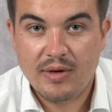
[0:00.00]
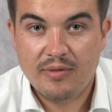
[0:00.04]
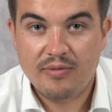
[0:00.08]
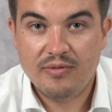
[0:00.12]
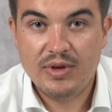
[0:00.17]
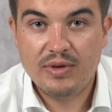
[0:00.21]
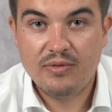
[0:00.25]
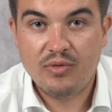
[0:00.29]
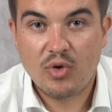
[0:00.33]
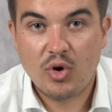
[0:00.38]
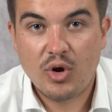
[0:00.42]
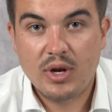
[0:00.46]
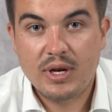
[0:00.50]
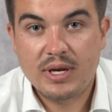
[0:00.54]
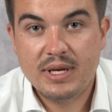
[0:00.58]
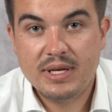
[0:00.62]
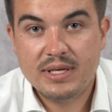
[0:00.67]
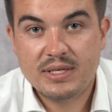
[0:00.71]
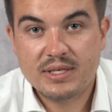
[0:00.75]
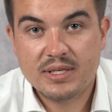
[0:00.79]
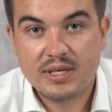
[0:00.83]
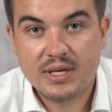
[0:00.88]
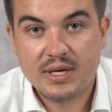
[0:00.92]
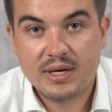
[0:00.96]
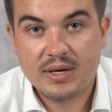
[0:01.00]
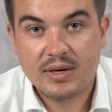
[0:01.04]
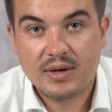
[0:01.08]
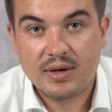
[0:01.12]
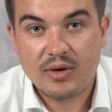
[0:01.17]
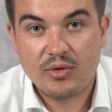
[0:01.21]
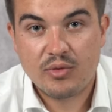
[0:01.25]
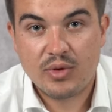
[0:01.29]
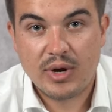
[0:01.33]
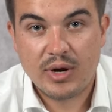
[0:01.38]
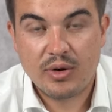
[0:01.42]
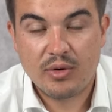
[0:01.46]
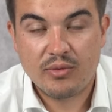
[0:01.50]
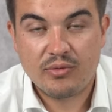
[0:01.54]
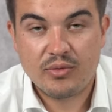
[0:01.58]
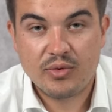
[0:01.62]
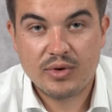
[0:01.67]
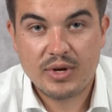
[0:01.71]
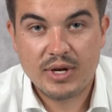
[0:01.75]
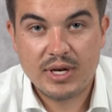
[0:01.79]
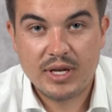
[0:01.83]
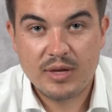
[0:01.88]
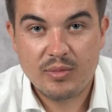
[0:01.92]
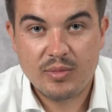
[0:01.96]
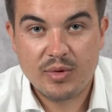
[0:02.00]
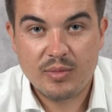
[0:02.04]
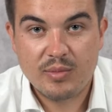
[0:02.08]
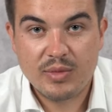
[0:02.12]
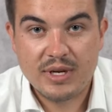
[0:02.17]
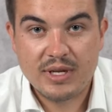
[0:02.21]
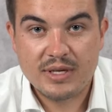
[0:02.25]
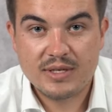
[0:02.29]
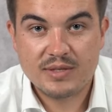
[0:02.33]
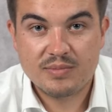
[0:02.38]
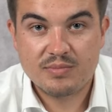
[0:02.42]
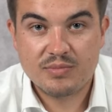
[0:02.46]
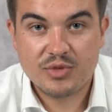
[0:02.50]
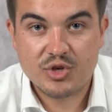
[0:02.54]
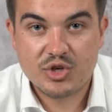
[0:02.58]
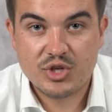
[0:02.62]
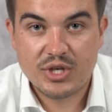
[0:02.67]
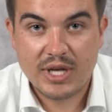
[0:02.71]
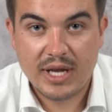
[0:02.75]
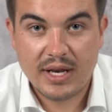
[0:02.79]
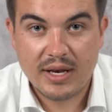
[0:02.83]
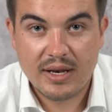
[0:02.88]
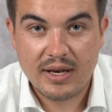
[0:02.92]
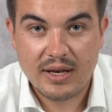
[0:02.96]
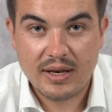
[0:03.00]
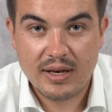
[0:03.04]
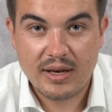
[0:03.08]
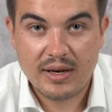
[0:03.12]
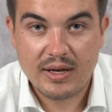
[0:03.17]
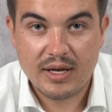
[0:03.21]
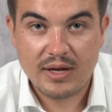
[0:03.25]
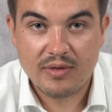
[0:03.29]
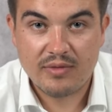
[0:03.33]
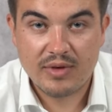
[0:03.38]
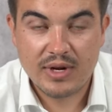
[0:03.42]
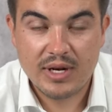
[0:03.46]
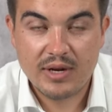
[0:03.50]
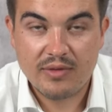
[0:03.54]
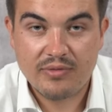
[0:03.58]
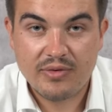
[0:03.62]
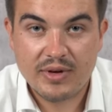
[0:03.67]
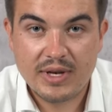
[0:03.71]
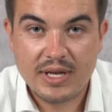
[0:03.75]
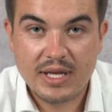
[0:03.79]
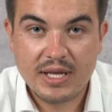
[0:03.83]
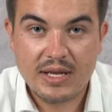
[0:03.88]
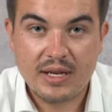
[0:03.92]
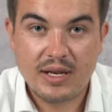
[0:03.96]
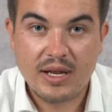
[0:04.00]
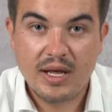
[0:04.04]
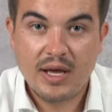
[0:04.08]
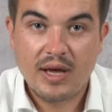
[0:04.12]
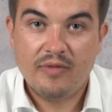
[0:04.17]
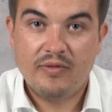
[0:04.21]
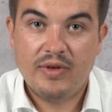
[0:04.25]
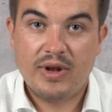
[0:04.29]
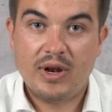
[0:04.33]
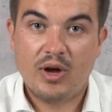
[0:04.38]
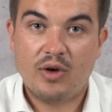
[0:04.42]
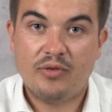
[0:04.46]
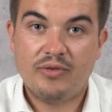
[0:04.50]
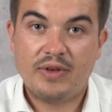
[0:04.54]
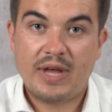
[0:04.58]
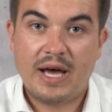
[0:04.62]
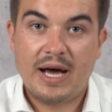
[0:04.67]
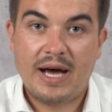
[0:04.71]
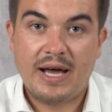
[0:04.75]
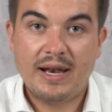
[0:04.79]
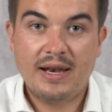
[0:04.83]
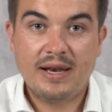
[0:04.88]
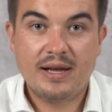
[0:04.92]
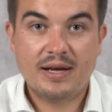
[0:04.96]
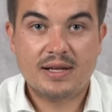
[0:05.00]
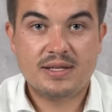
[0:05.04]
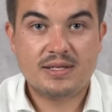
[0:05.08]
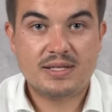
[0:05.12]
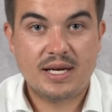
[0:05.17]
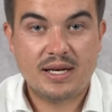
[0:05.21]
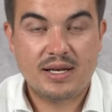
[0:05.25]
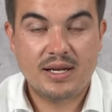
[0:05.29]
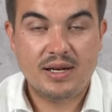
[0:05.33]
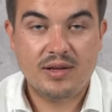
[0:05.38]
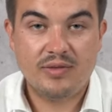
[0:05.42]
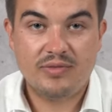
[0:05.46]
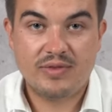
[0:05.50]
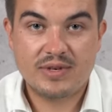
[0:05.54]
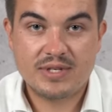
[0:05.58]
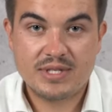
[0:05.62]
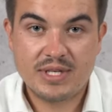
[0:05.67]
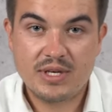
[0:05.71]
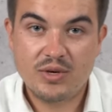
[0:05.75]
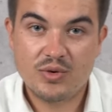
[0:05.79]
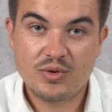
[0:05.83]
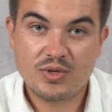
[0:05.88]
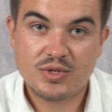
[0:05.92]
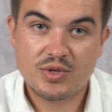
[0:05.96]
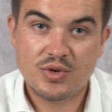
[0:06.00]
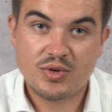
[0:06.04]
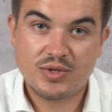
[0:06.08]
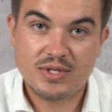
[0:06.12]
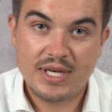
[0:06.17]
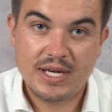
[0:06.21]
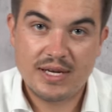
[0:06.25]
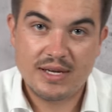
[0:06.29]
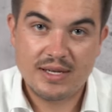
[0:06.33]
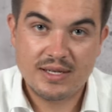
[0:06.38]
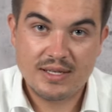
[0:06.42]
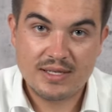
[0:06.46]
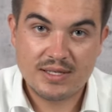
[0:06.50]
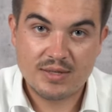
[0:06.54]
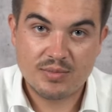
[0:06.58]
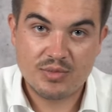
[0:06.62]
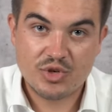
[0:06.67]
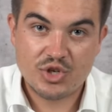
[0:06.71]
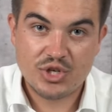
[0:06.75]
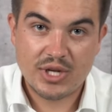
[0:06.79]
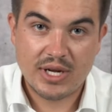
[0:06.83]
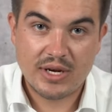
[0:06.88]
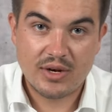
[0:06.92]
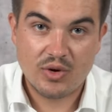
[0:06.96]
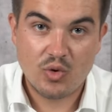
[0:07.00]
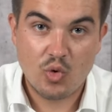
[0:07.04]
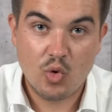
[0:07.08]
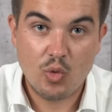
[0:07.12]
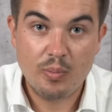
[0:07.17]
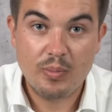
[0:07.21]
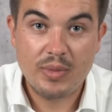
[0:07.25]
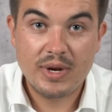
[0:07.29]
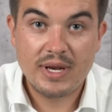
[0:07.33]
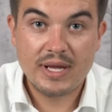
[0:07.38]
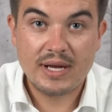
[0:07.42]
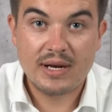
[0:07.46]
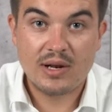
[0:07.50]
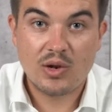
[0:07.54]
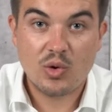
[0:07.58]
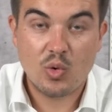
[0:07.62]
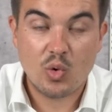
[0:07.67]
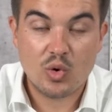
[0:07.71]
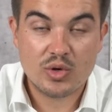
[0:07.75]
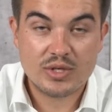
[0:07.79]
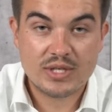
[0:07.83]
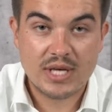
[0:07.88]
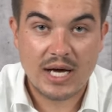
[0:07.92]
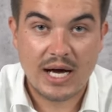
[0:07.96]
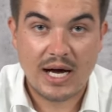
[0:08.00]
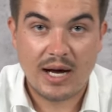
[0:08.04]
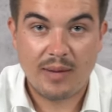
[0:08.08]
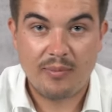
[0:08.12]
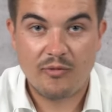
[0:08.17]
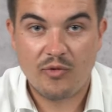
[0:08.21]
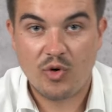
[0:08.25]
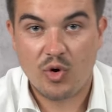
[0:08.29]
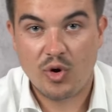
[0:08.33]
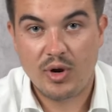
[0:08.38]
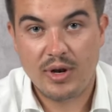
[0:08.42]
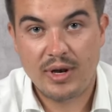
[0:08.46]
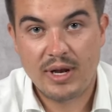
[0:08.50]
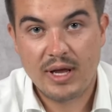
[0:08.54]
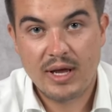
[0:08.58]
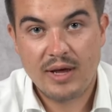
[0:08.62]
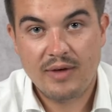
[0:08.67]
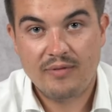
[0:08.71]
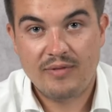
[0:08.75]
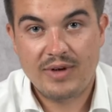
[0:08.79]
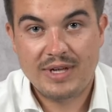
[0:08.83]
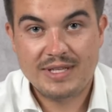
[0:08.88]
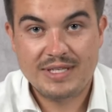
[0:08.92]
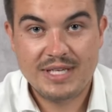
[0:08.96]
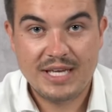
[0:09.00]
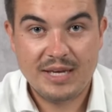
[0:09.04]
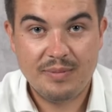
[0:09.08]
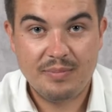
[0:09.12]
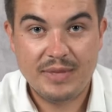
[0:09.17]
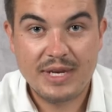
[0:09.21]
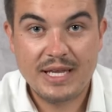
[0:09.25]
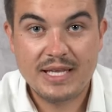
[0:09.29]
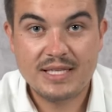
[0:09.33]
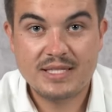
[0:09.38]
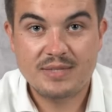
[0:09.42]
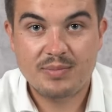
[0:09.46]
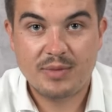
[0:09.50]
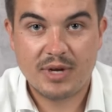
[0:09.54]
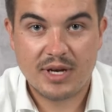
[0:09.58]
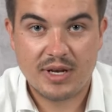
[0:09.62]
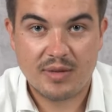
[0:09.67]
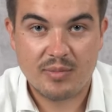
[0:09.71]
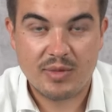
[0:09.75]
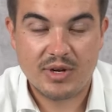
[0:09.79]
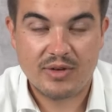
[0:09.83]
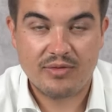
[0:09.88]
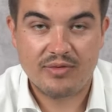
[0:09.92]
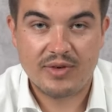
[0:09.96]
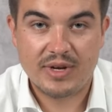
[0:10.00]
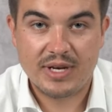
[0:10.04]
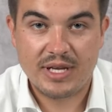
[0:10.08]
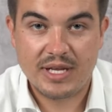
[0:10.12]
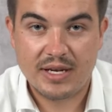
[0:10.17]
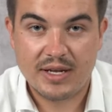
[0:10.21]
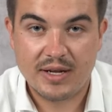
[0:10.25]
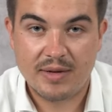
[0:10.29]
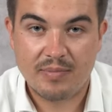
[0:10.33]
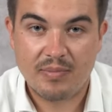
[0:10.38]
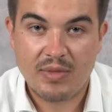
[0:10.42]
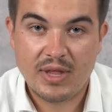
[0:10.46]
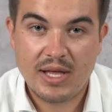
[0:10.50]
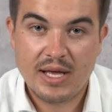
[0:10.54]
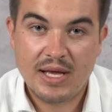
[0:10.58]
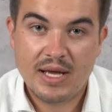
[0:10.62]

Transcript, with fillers: Wie wollen diese runoff unternehmen mit diesen Beständen Gewinne verdienen, wenn auf der anderen Seite die Versicherungskonzerne diese Bestände unbedingt loshaben wollen, weil sie eben nichts mehr damit verdienen?